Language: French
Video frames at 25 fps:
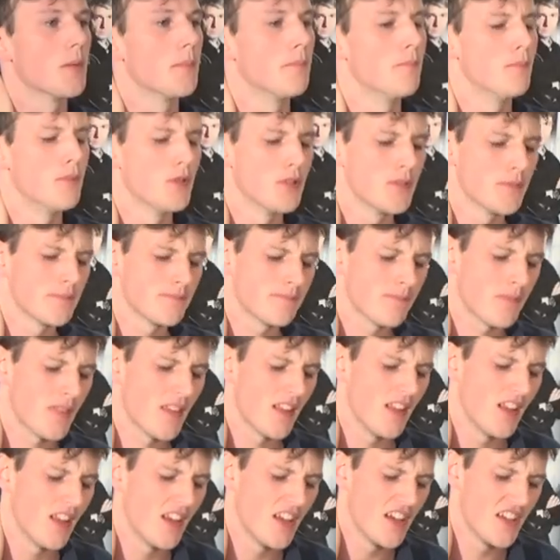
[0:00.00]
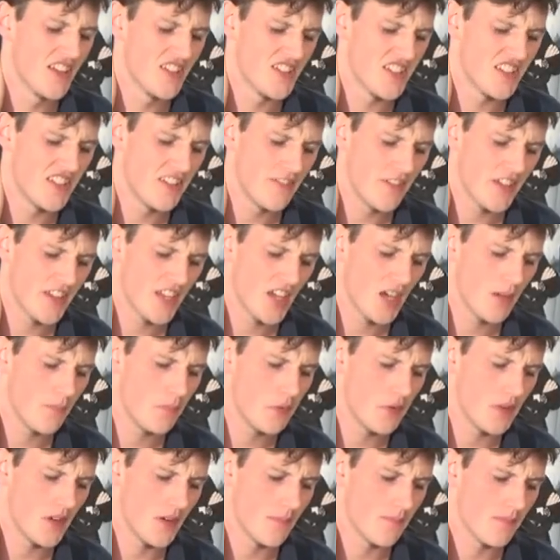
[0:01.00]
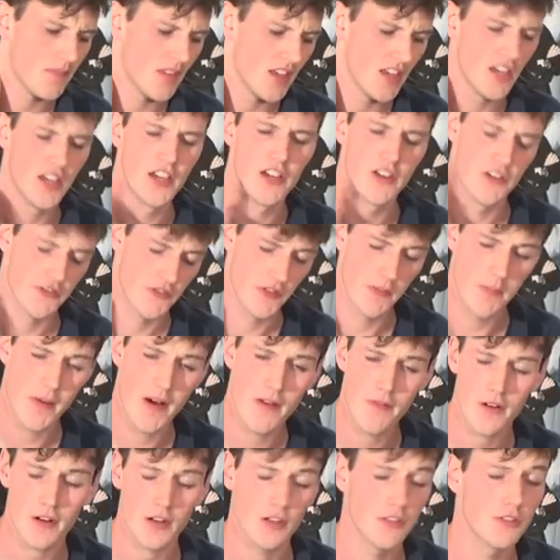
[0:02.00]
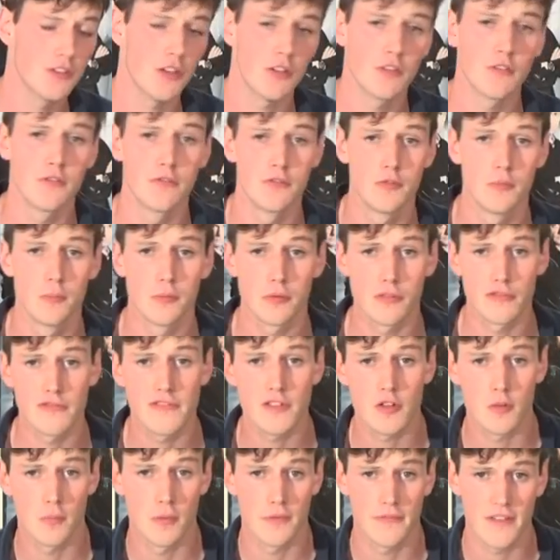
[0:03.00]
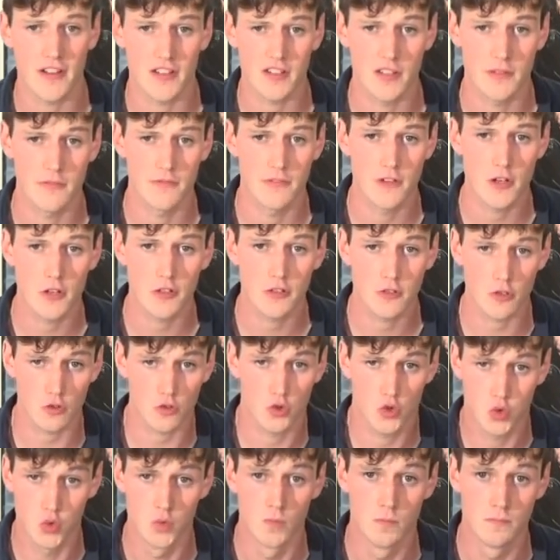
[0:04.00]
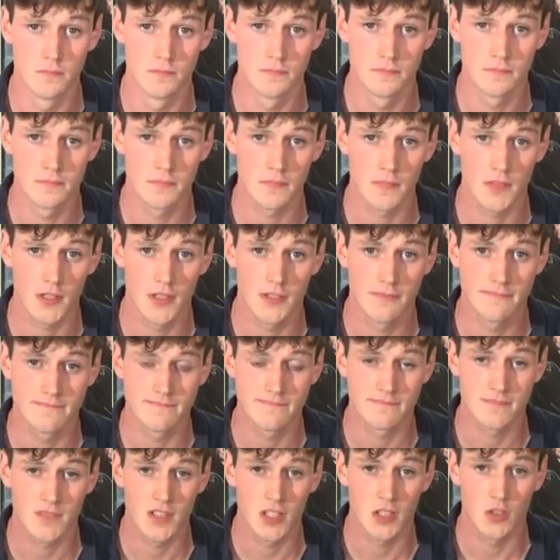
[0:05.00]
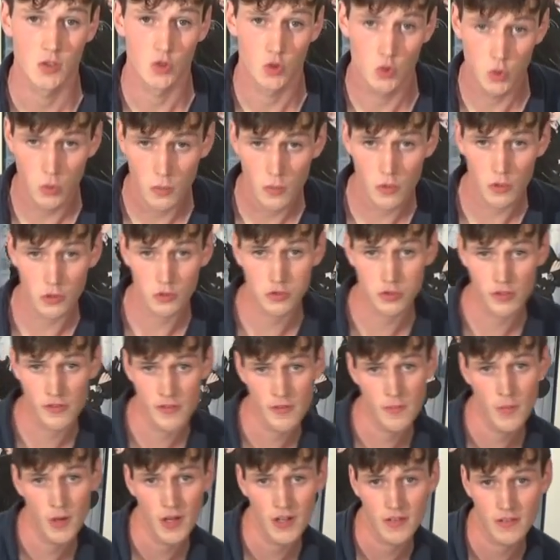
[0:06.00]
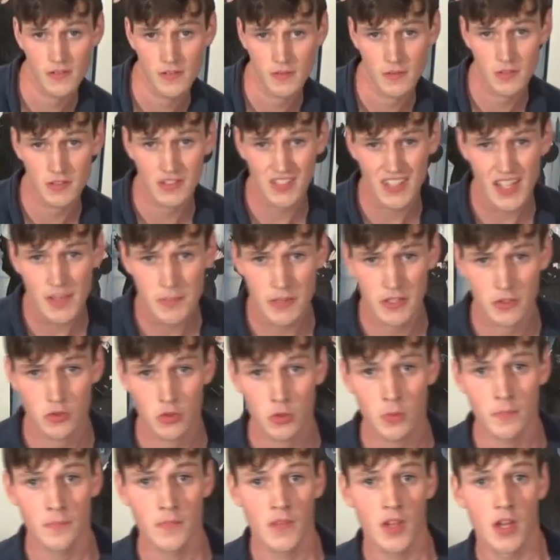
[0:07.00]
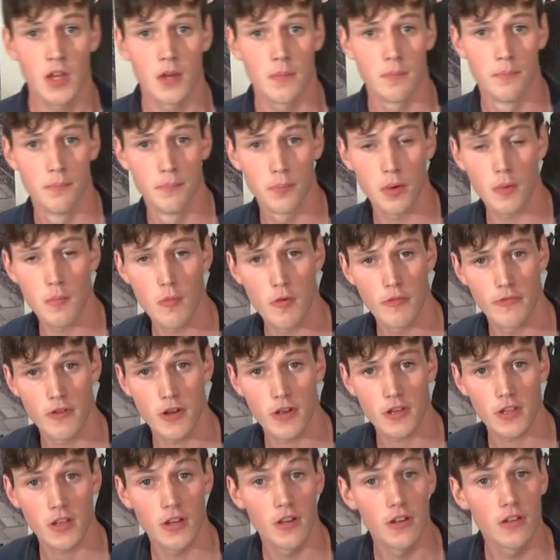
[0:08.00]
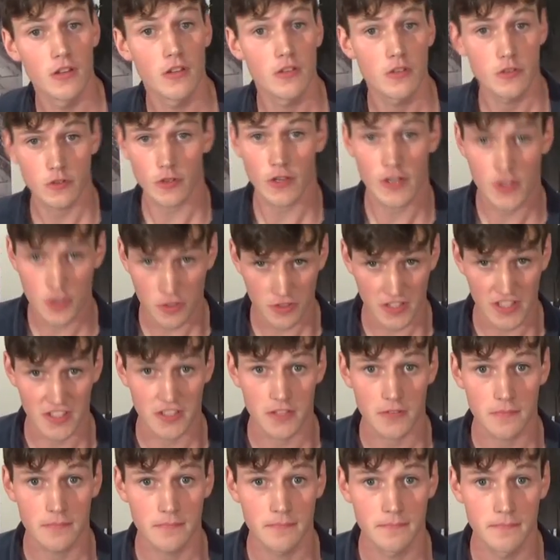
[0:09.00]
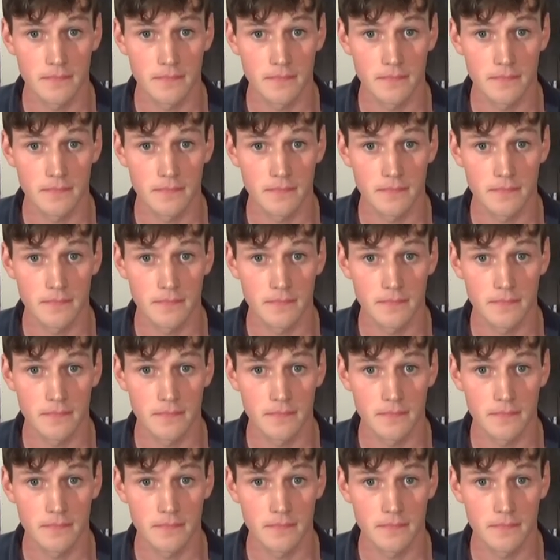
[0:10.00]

Bon, j'ai divagué un peu là. Je vais pas avoir le temps de vous prouver qu'on peut faire des vlogs sur tout. Du coup, retrouvez-moi très bientôt pour mon vlog sur les chaussettes.